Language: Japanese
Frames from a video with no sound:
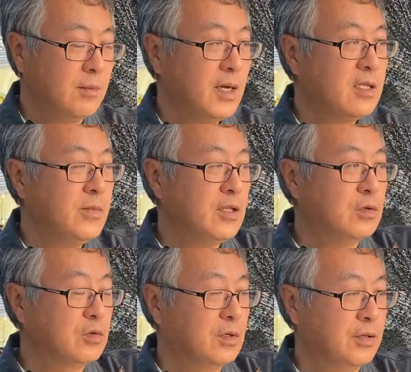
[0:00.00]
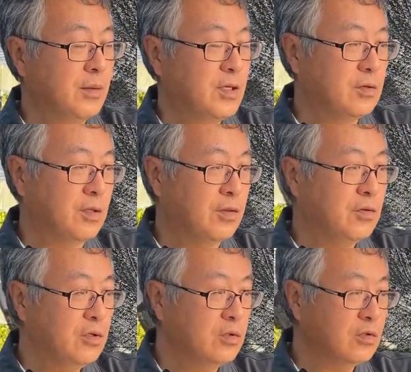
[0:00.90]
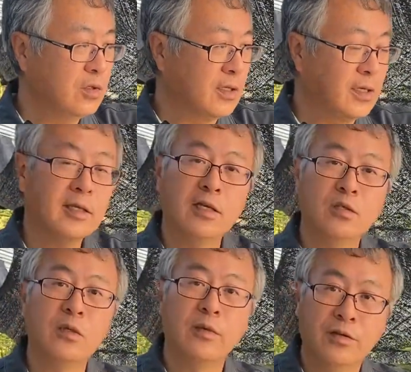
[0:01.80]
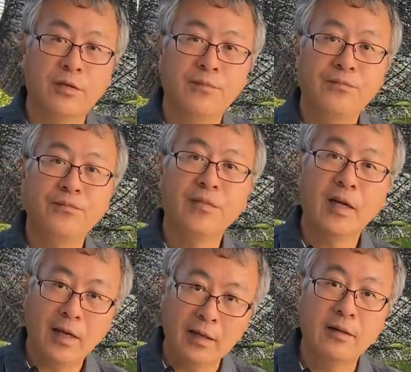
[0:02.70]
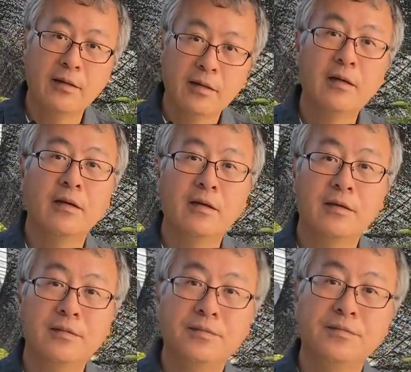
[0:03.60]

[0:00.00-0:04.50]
まあ、2メートルとか3メートルとかそういうことにはならないと思います。はい、地面に植